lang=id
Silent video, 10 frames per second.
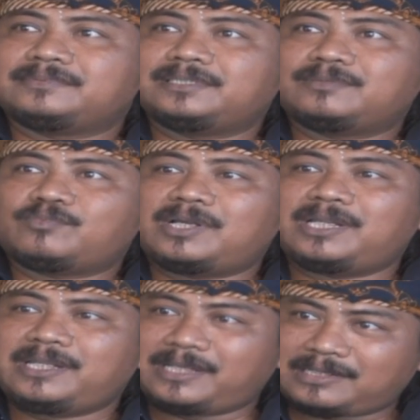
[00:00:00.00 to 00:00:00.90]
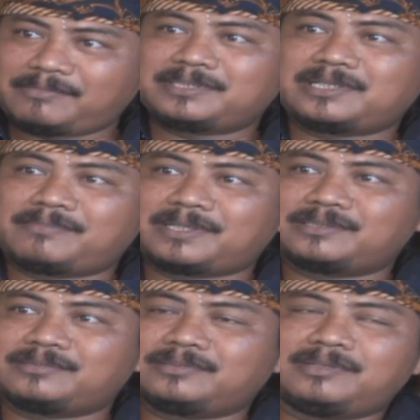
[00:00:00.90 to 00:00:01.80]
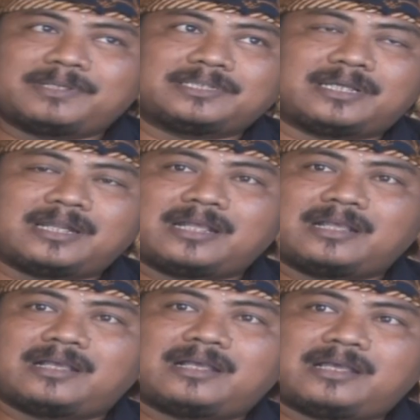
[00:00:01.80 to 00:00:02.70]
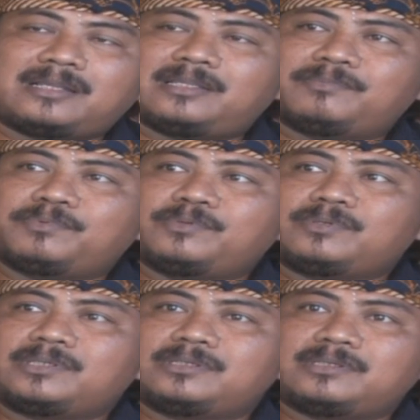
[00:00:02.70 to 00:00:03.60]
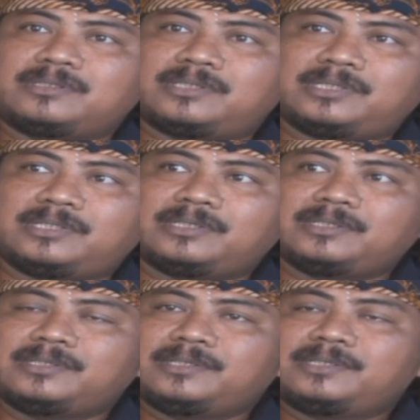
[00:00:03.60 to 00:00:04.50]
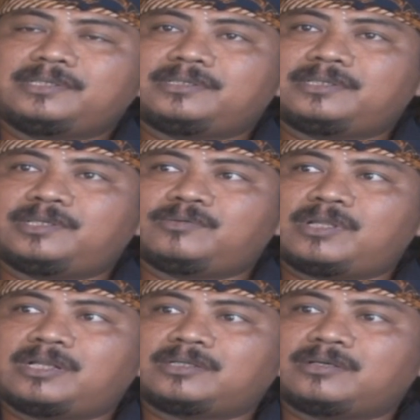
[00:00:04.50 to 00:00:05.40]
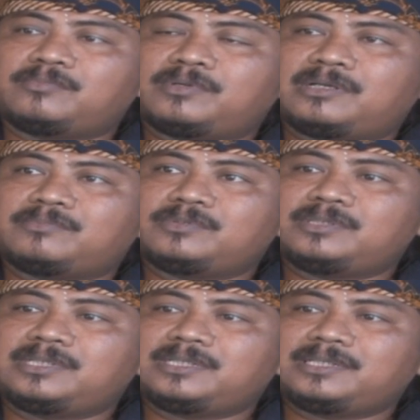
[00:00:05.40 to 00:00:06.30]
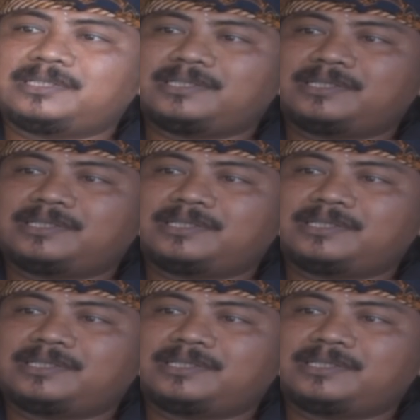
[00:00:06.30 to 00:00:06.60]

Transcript: di semua lini kita bisa masuk di masyarakat, di pura, di di ulang tahun muda-mudi.